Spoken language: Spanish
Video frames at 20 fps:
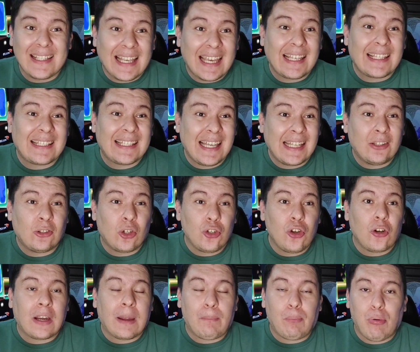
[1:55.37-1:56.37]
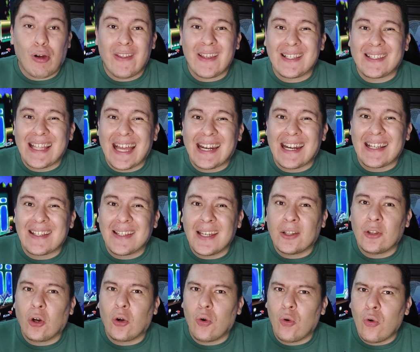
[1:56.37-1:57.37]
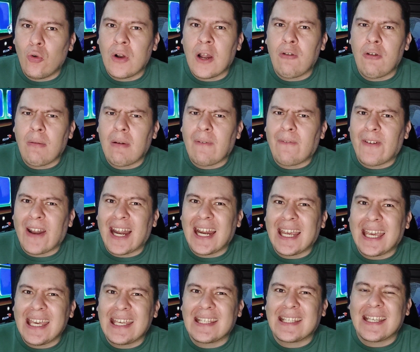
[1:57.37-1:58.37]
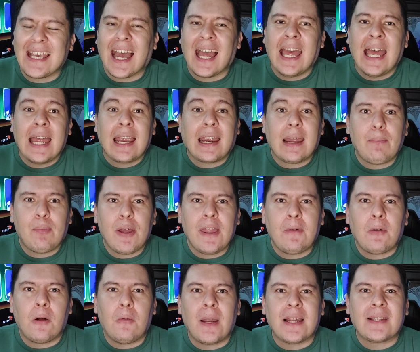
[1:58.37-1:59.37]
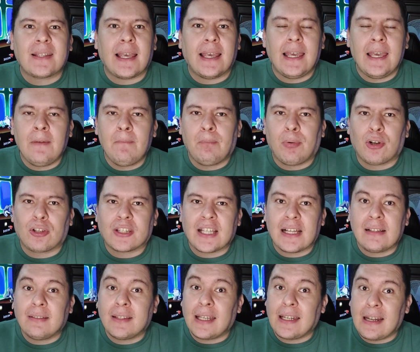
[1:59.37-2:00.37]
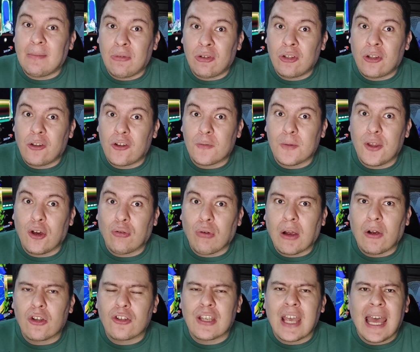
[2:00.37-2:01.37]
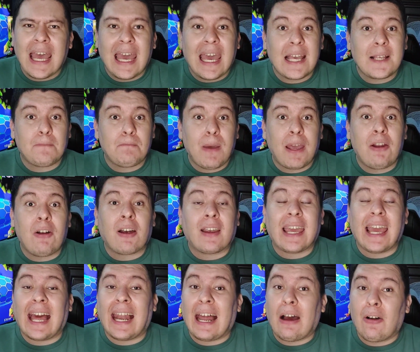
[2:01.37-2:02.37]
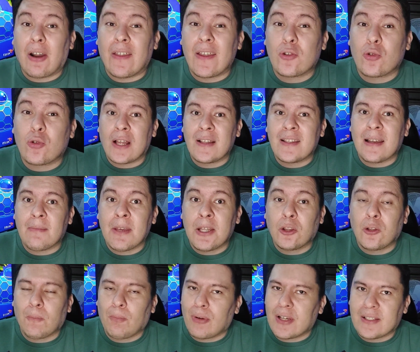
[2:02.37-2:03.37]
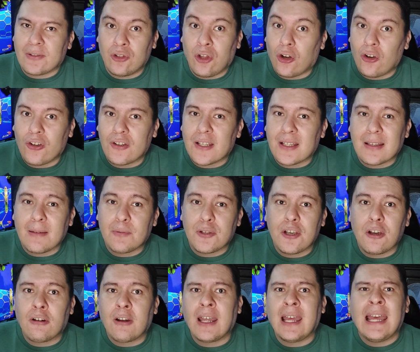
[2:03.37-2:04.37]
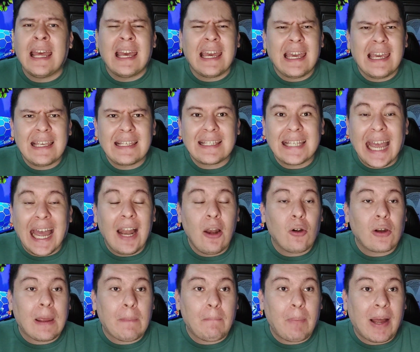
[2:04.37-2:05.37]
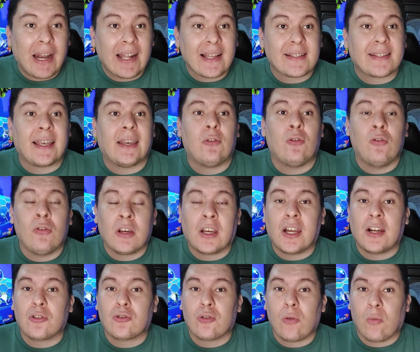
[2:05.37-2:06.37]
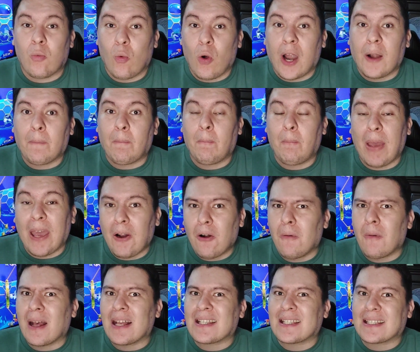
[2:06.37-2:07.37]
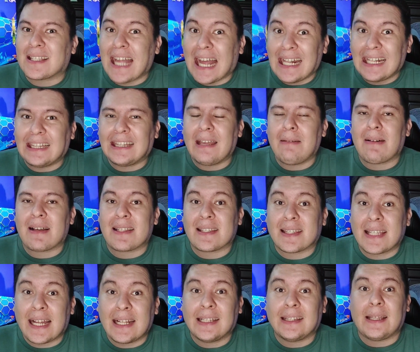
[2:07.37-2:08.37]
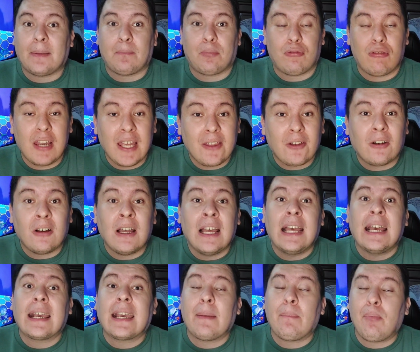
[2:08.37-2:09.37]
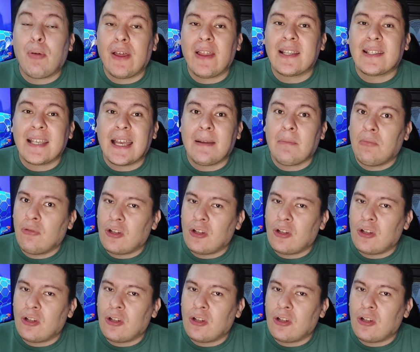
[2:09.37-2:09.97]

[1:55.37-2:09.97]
es que siento yo que puede estar naciendo una nueva franquicia que puede volverse importante en el mundo de los videojuegos. Espero que a la hora lanzamiento pues no nos decepcione y sea lo que parece, un Gears of War pero bastante, bastante pulido que puede ser